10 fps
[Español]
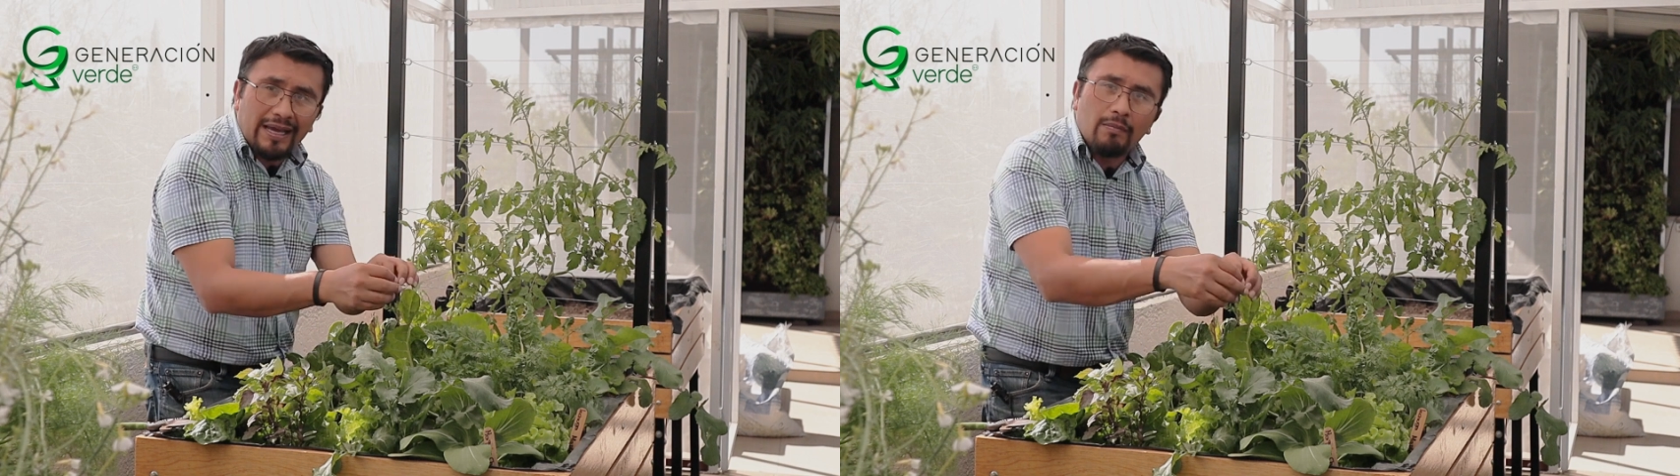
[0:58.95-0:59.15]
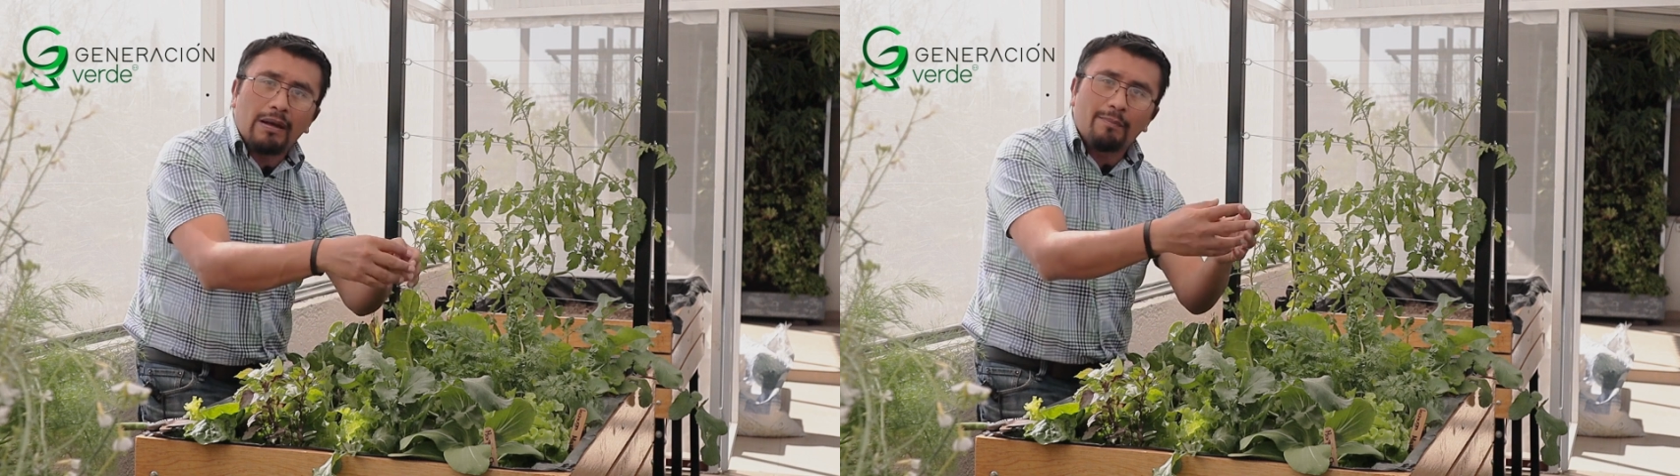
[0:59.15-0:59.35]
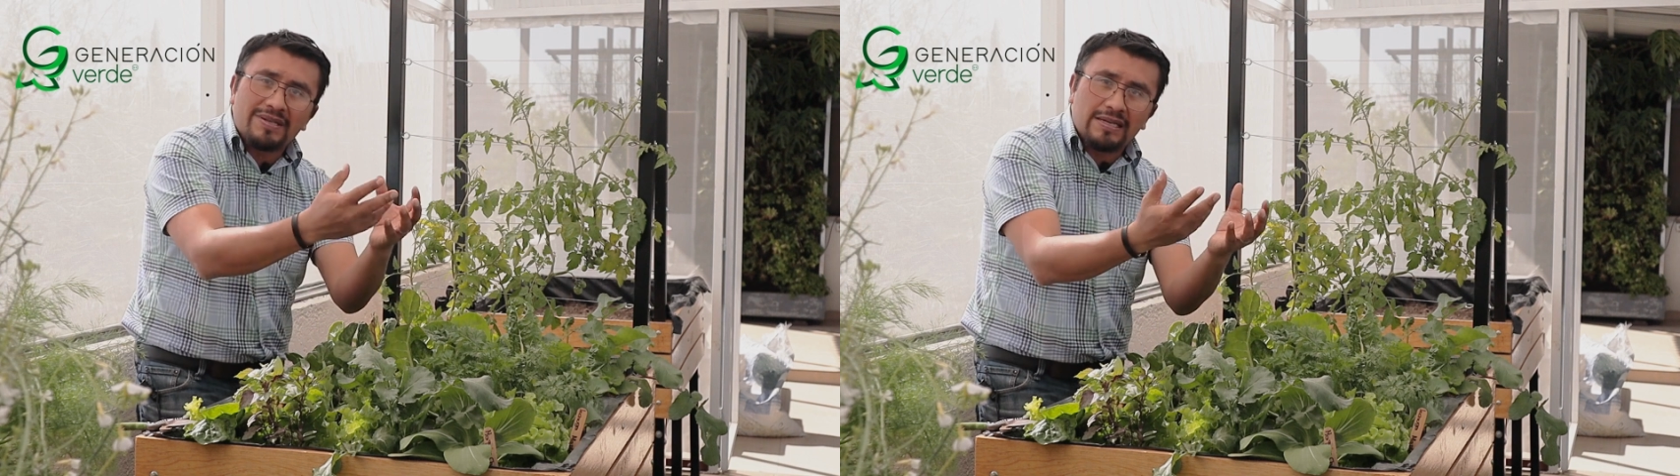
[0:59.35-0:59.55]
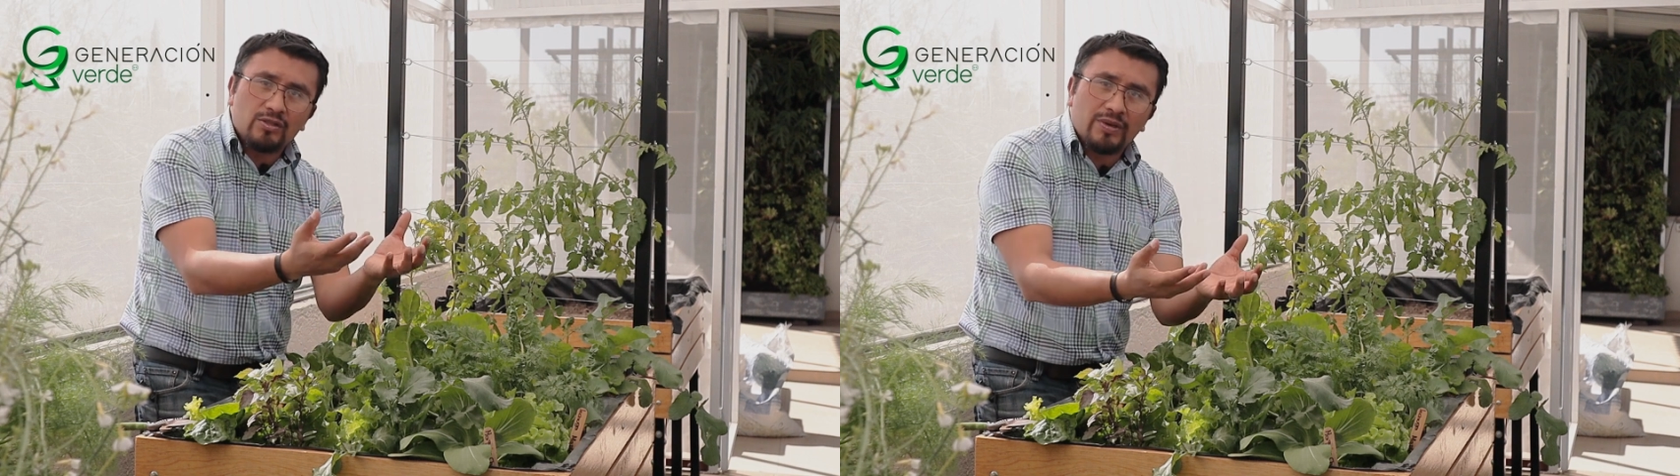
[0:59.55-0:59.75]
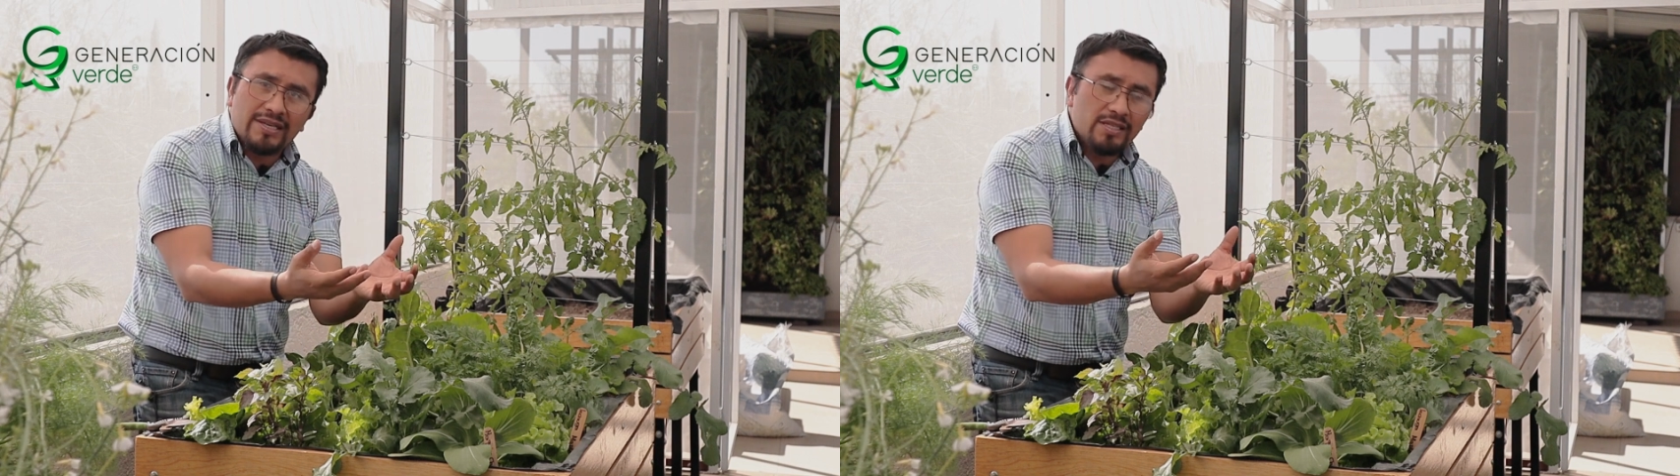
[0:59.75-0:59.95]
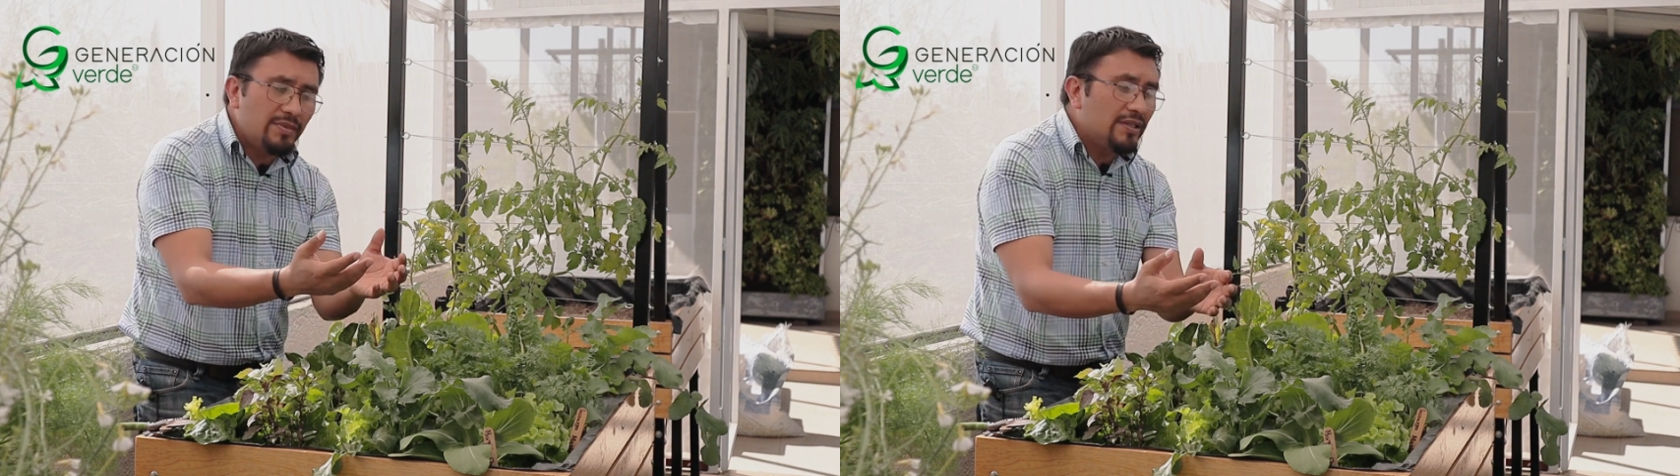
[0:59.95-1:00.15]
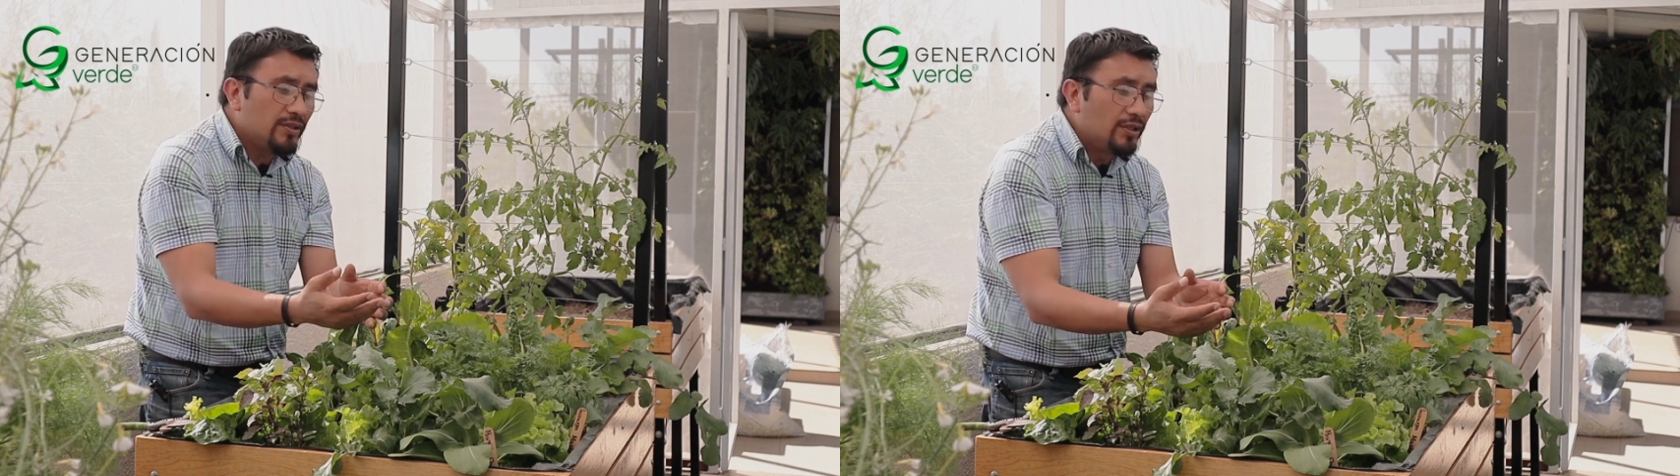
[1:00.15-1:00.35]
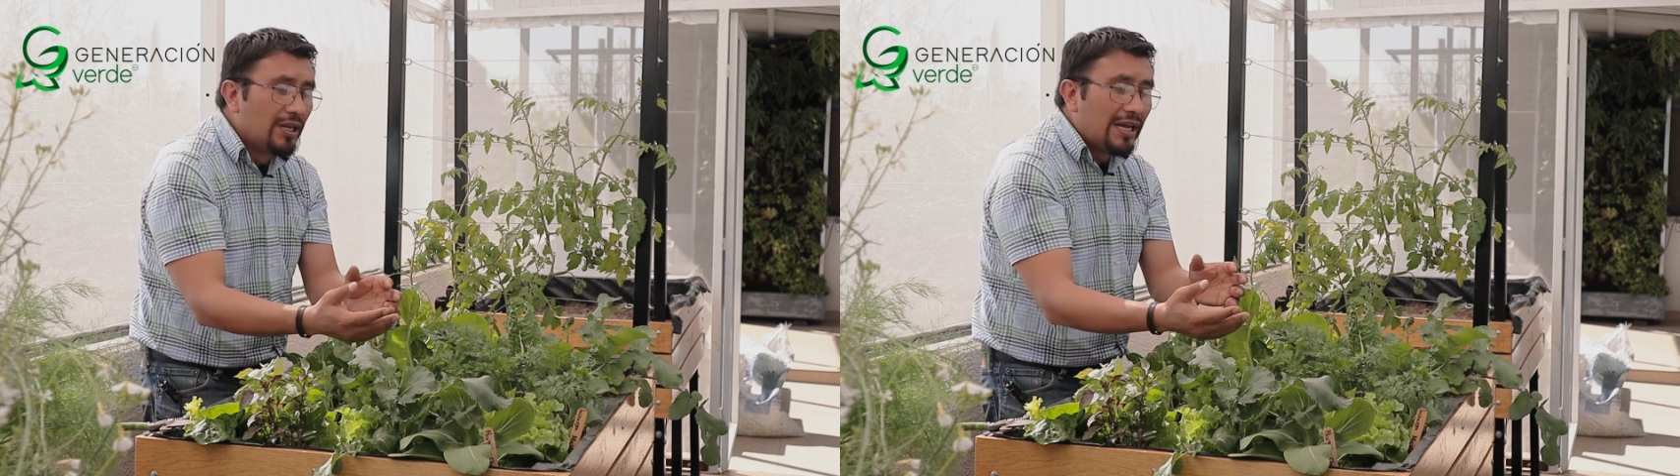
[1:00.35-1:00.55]
que va a empezar su
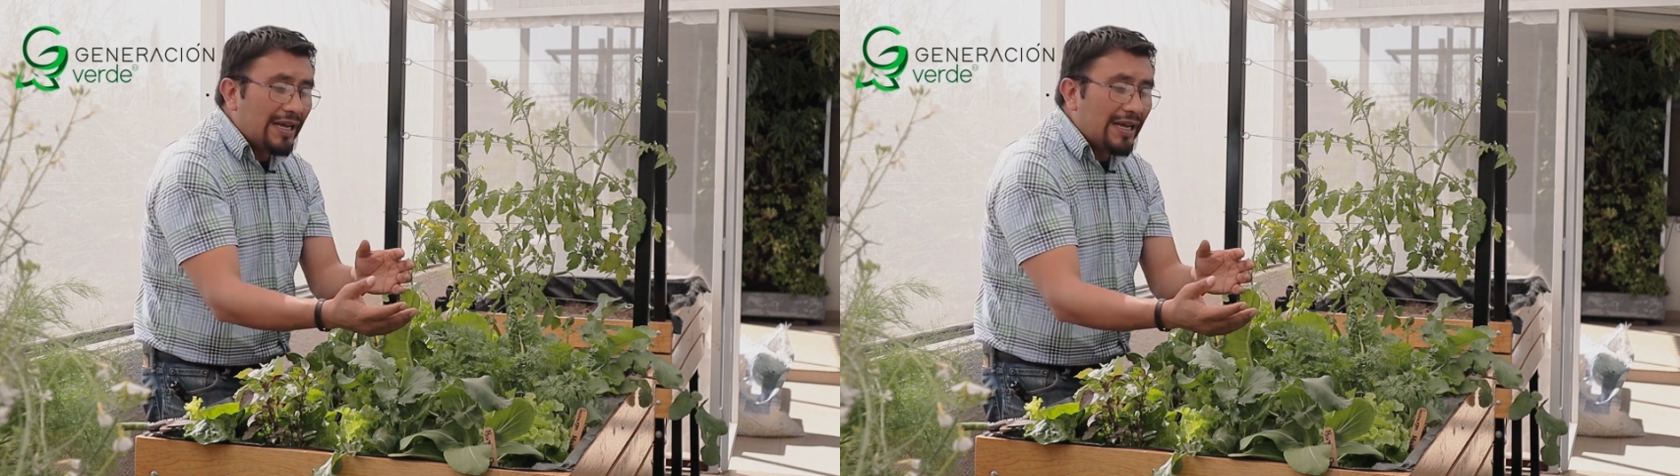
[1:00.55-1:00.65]
crecimiento